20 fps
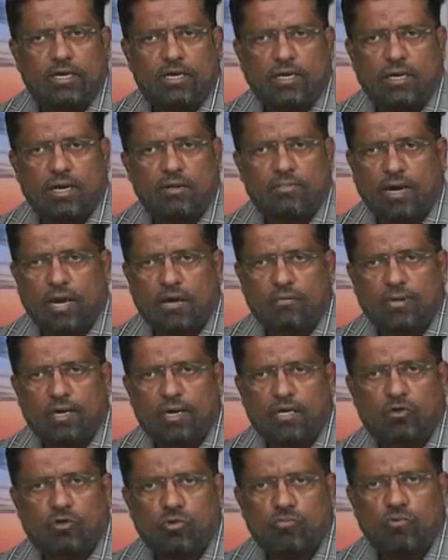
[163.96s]
करने के
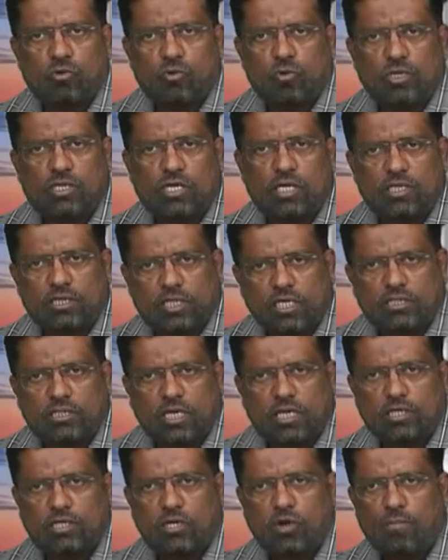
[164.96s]
बराबर है तुमकूर की दस
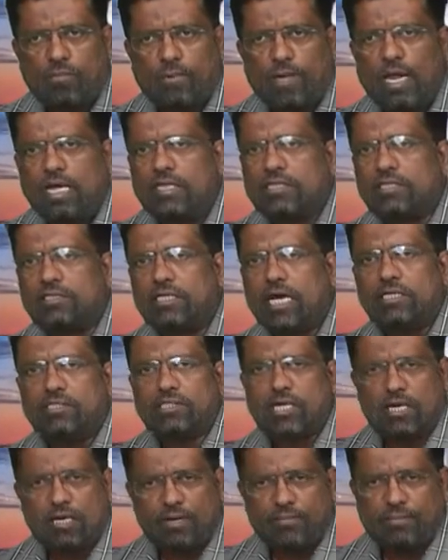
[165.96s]
लड़कियों पर एहतजाज
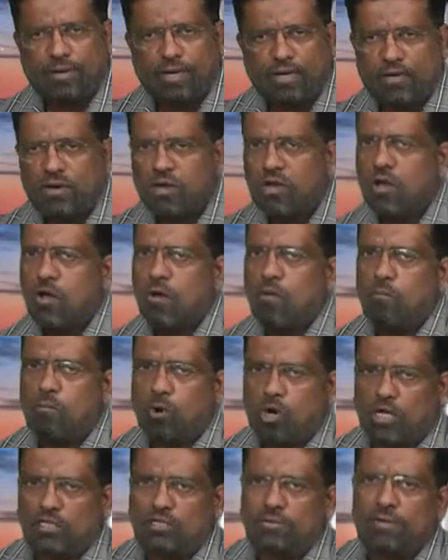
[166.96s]
करने पर
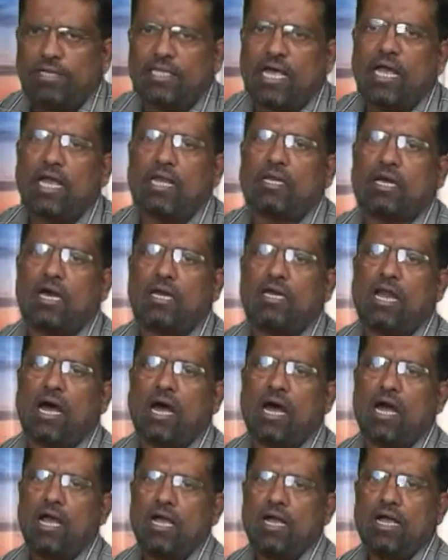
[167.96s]
मुकदमे दायर करना
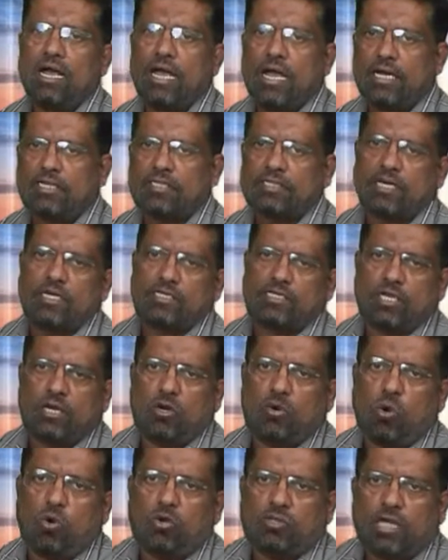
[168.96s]
एक तरह से
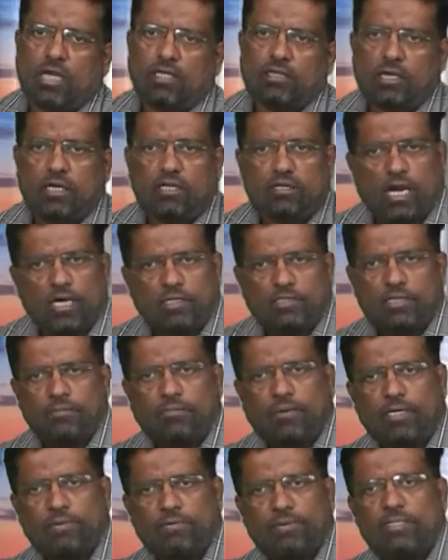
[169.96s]
लोकतांत्रिक ढांचे
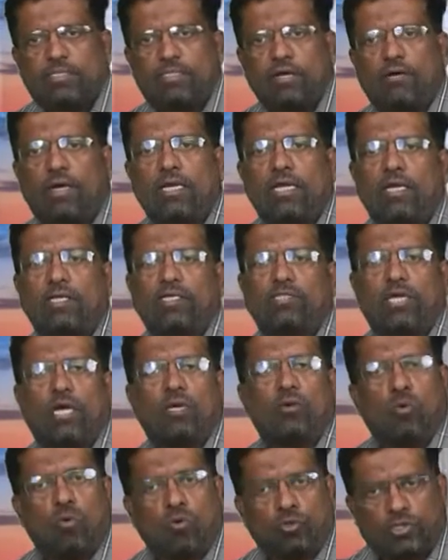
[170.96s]
पर भी सवाल
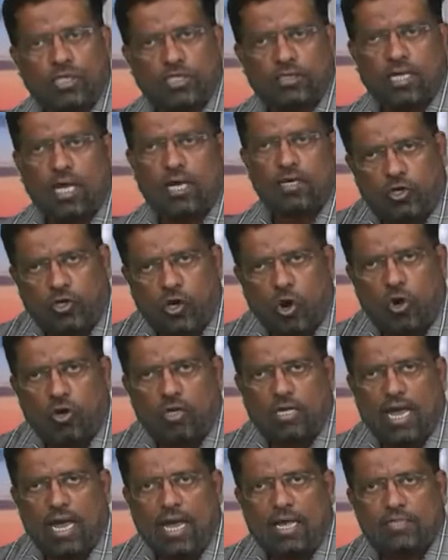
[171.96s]
निशान हो सकता है
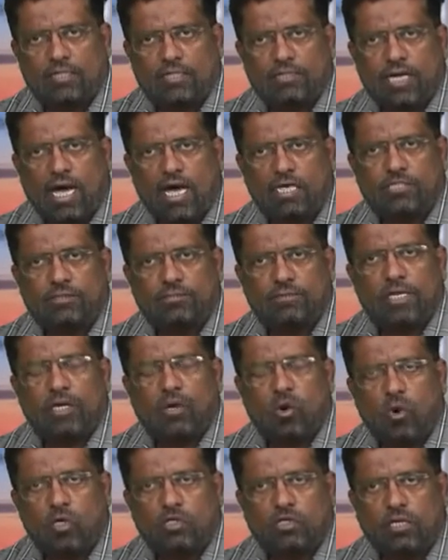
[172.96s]
क्योंकि एहतजाज भी
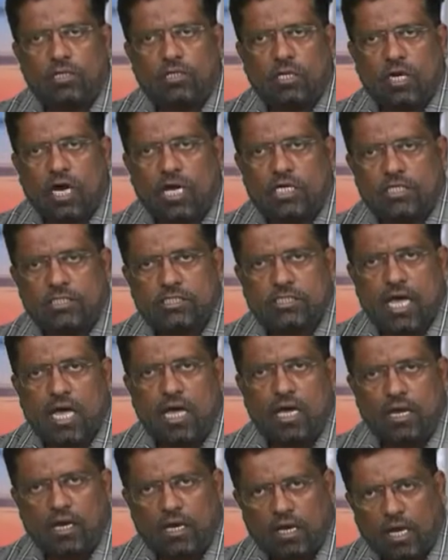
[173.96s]
लोकतंत्र का हिस्सा
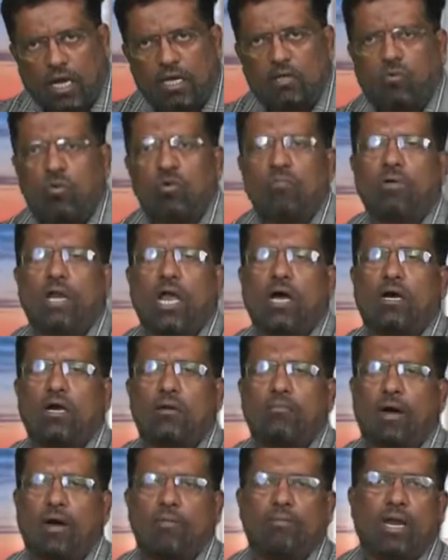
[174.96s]
है खैर कुल
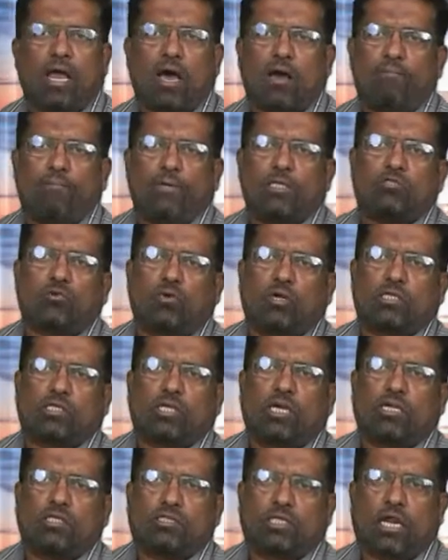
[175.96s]
मिलाकर मामला अब भी
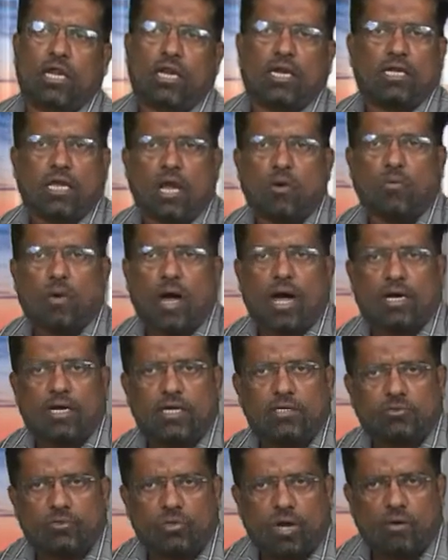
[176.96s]
सुलगता नजर आ रहा है क्या
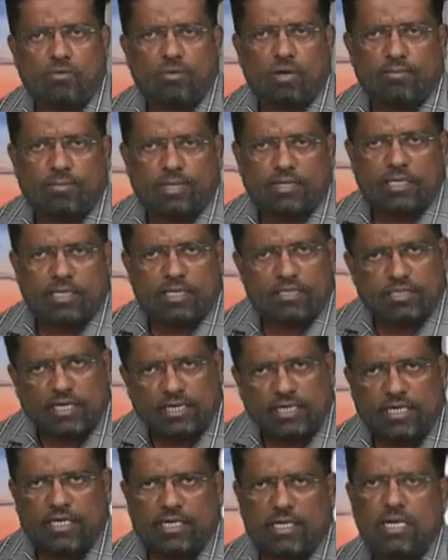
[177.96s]
वाकई चुनाव के
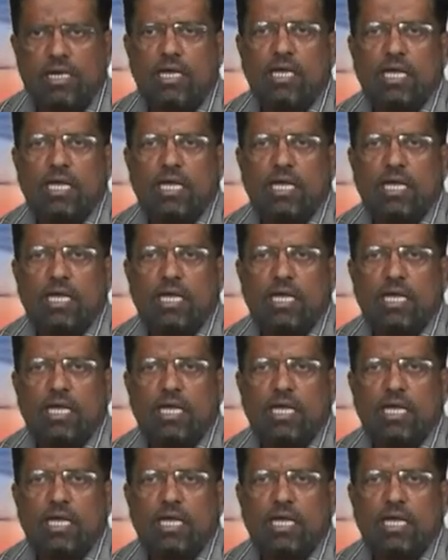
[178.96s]
मद्देनजर ही